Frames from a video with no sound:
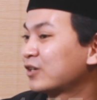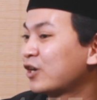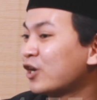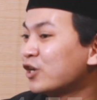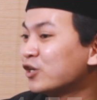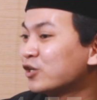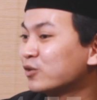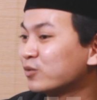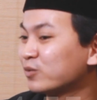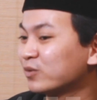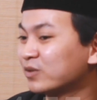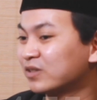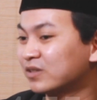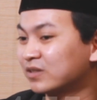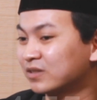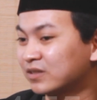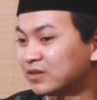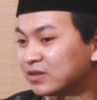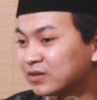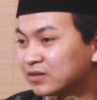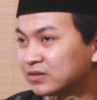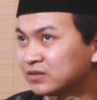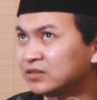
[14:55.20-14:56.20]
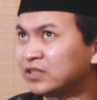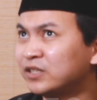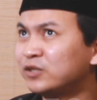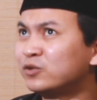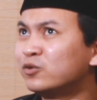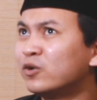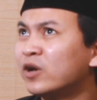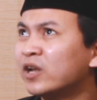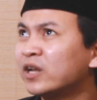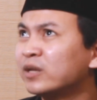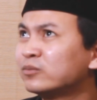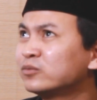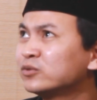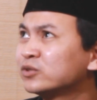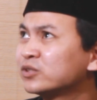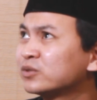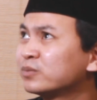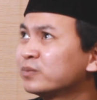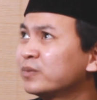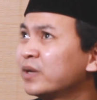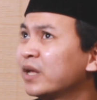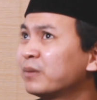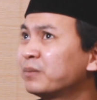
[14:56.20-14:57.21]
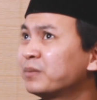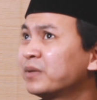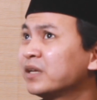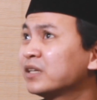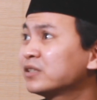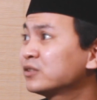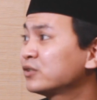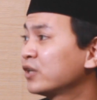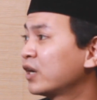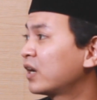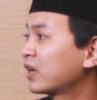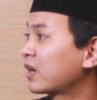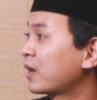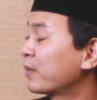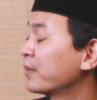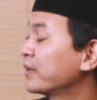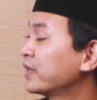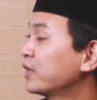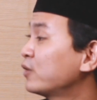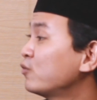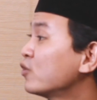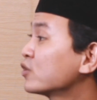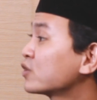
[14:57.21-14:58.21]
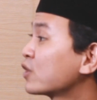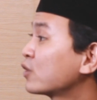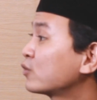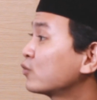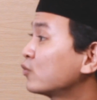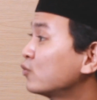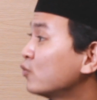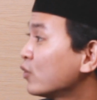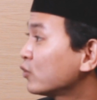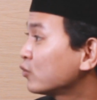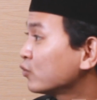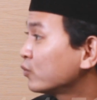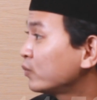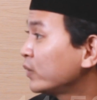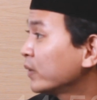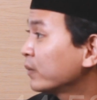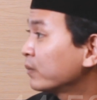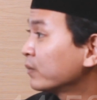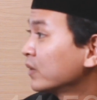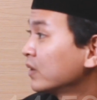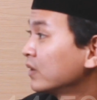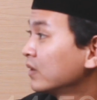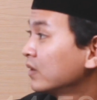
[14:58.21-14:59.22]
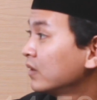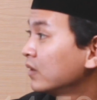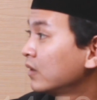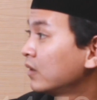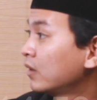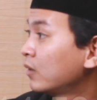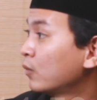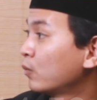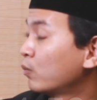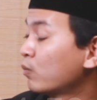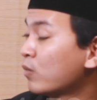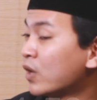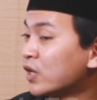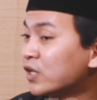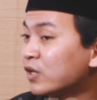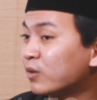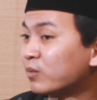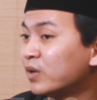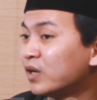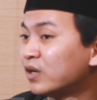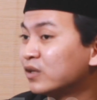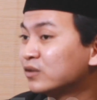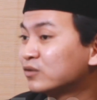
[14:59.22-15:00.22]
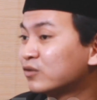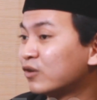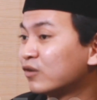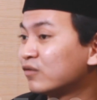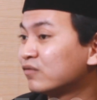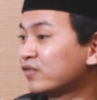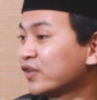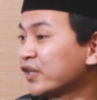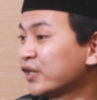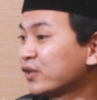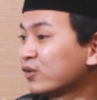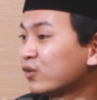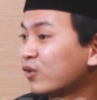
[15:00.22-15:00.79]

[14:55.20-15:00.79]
kan kok di 2019 yang ramenya 212 tuh Bib oh, 212. banyak banget konflik